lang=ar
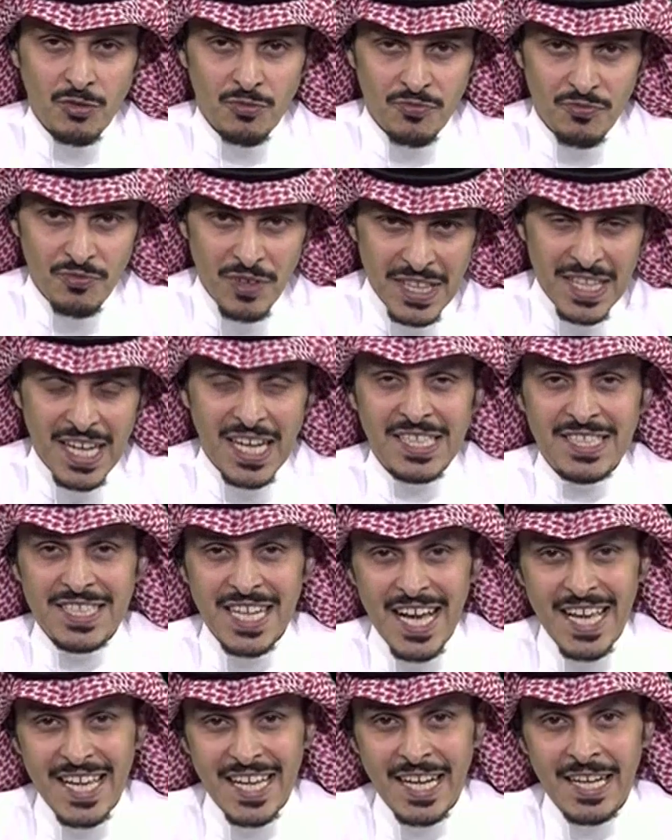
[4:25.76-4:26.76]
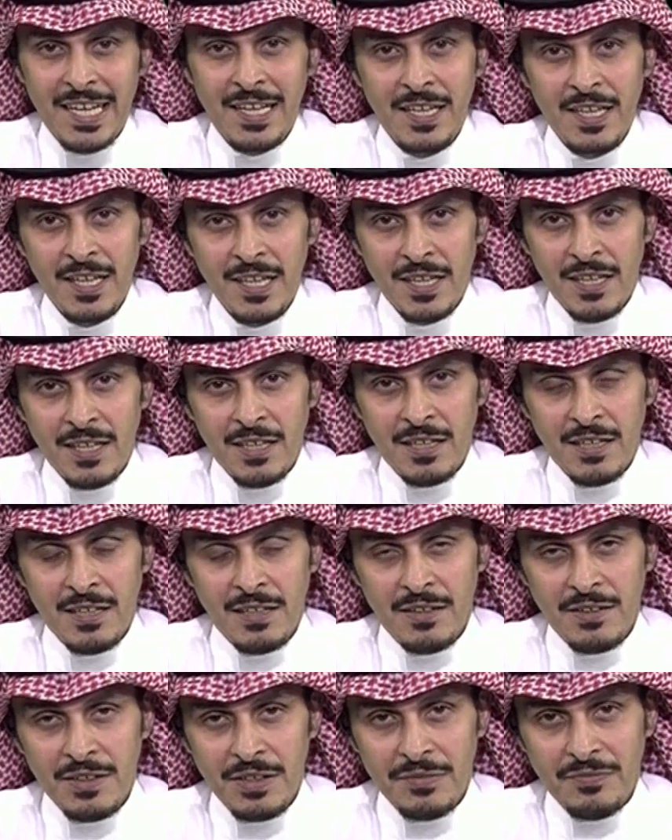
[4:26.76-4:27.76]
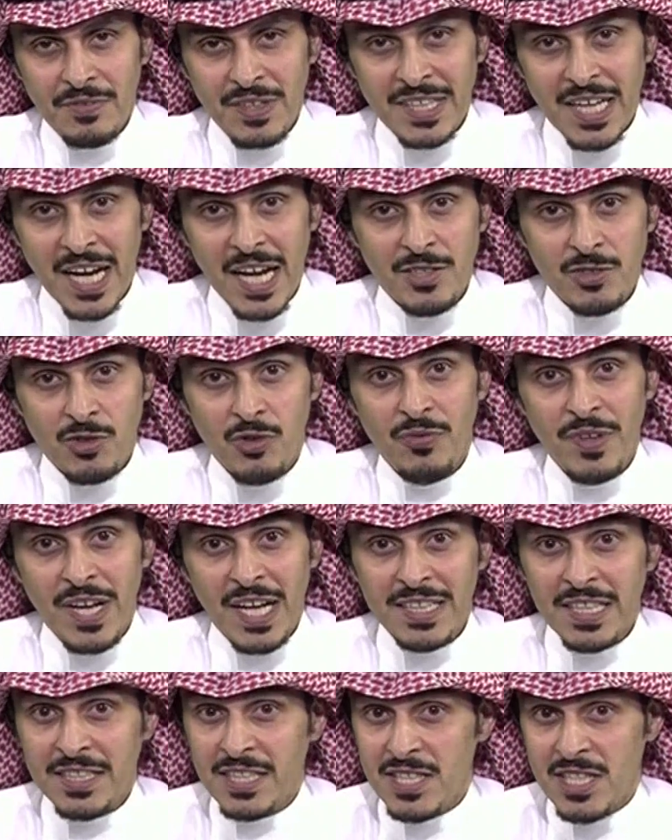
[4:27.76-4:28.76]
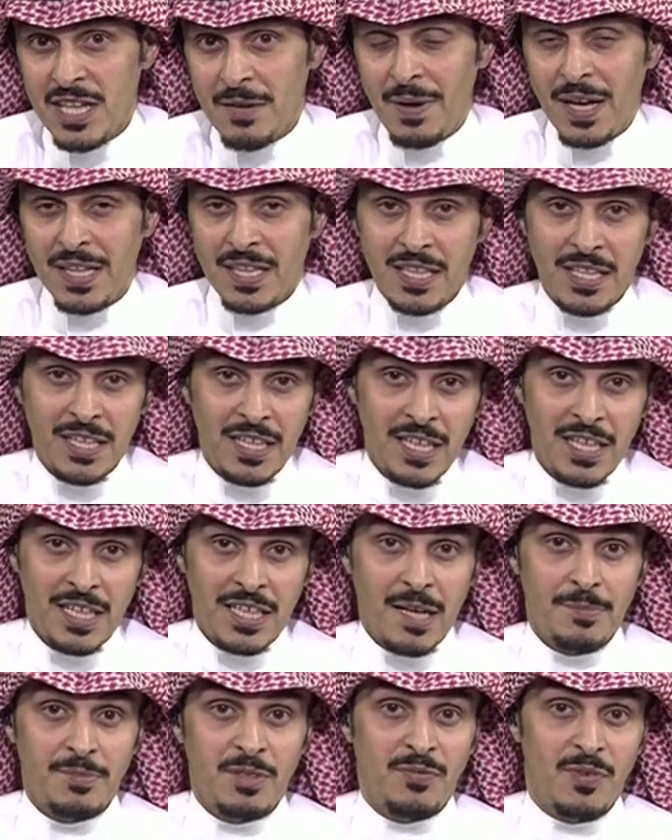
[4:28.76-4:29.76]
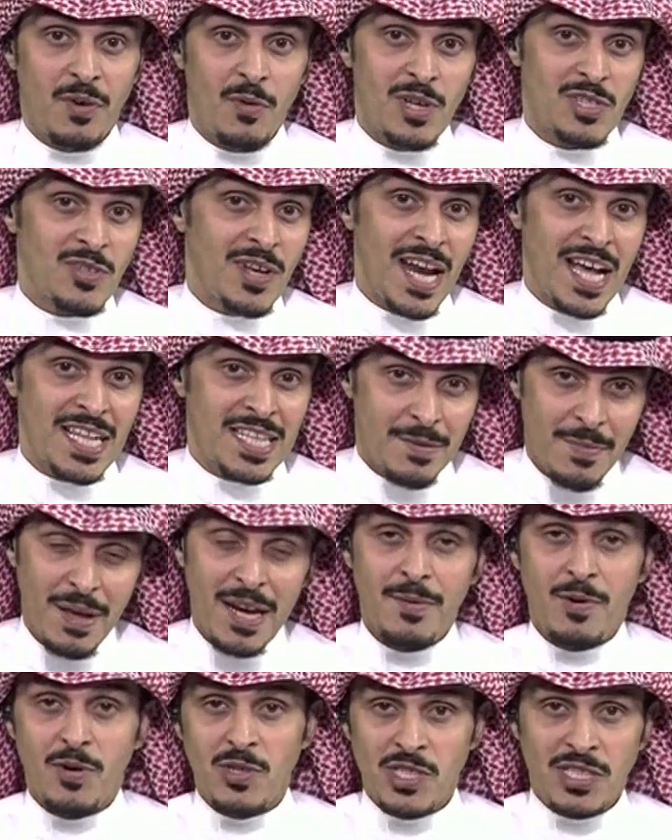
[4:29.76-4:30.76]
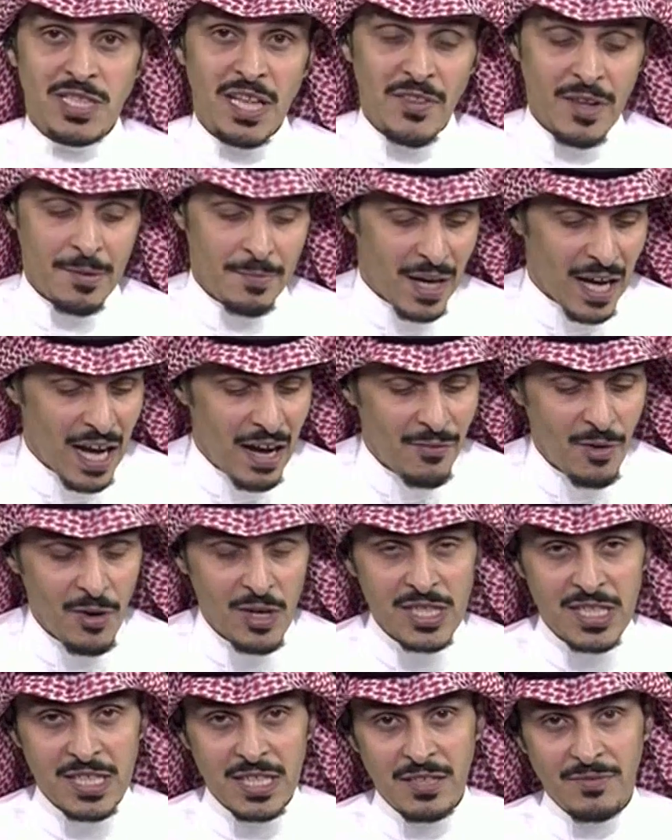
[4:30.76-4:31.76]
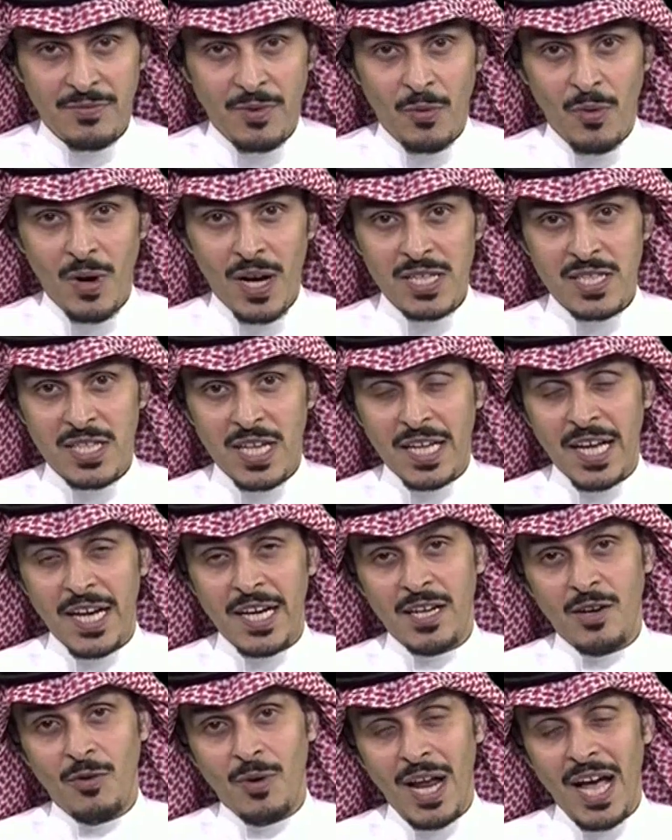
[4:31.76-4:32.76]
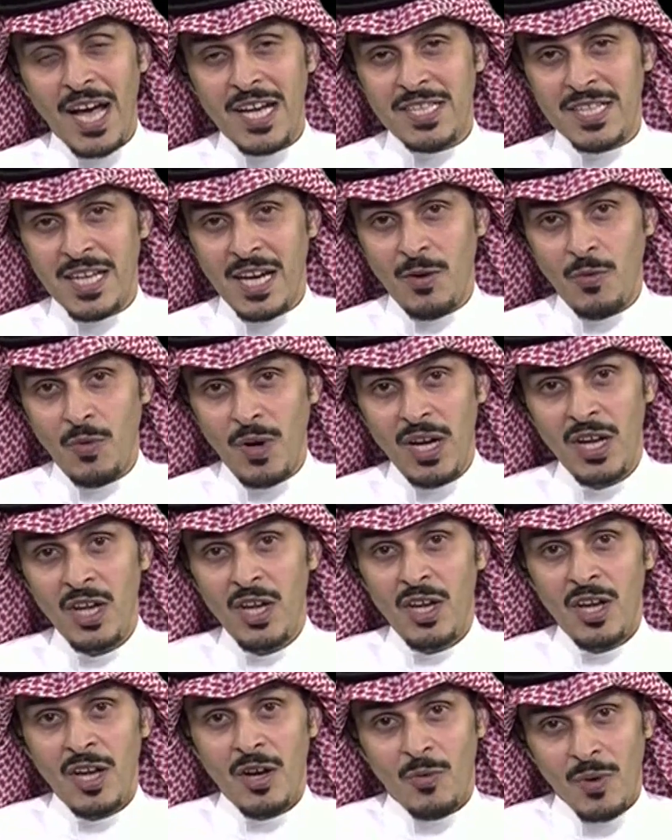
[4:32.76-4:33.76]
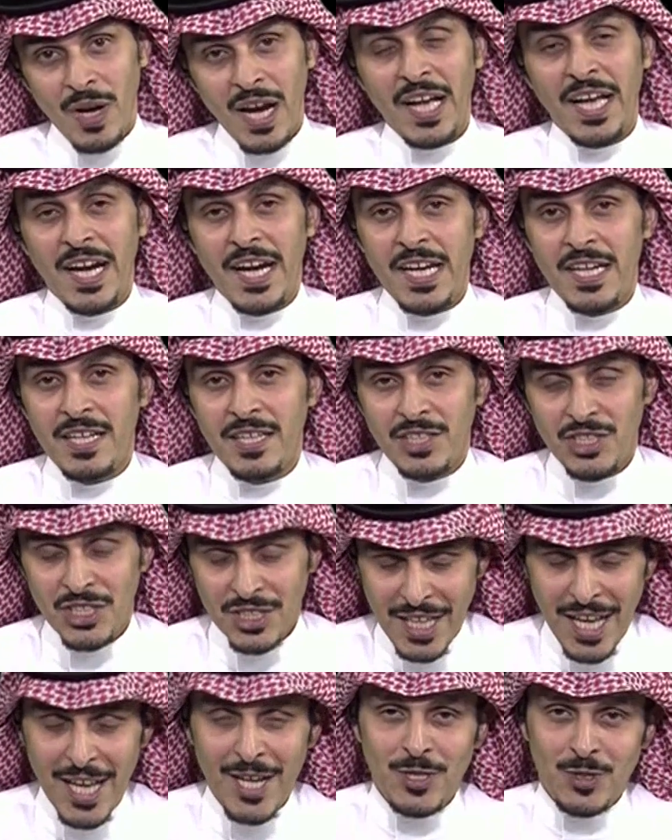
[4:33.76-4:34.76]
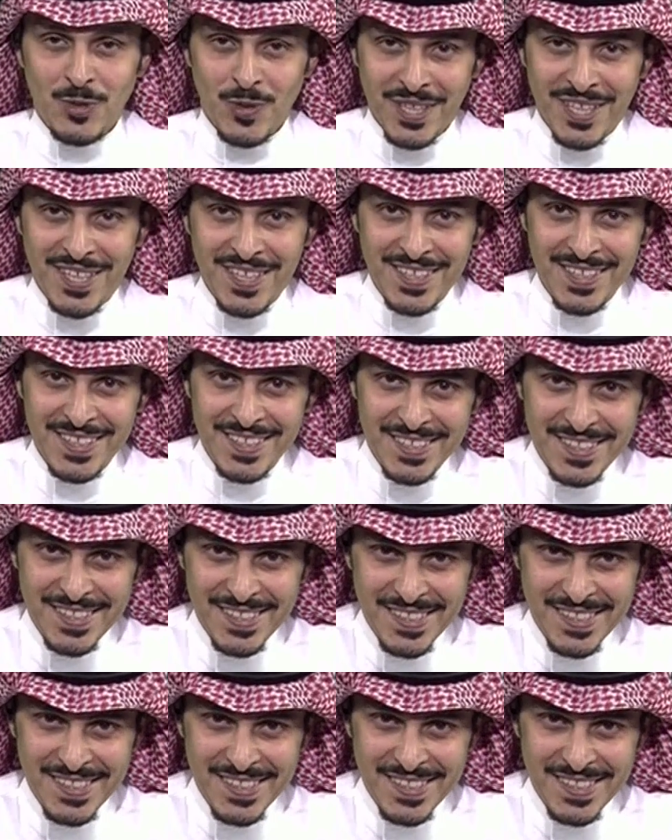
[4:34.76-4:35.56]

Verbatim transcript: الفتره الجايه آه، فتره حتكون فيها عده حسابات للكابتن فواز انا اتمنى من وجهه نظري بقاء فواز فواز القرني هو الحارس الاول ولكن يشد حيله شوي طيب